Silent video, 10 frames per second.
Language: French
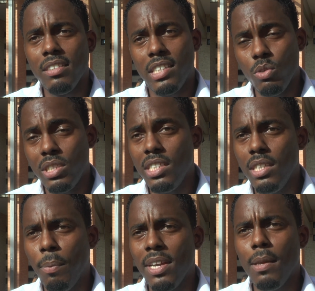C'est
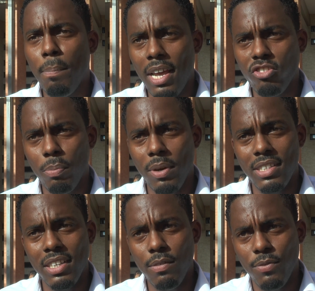aussi près des plages et près
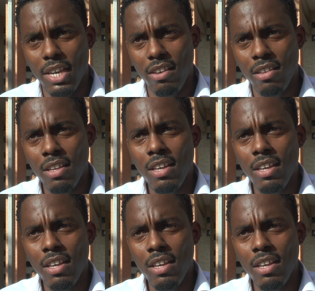des rivières.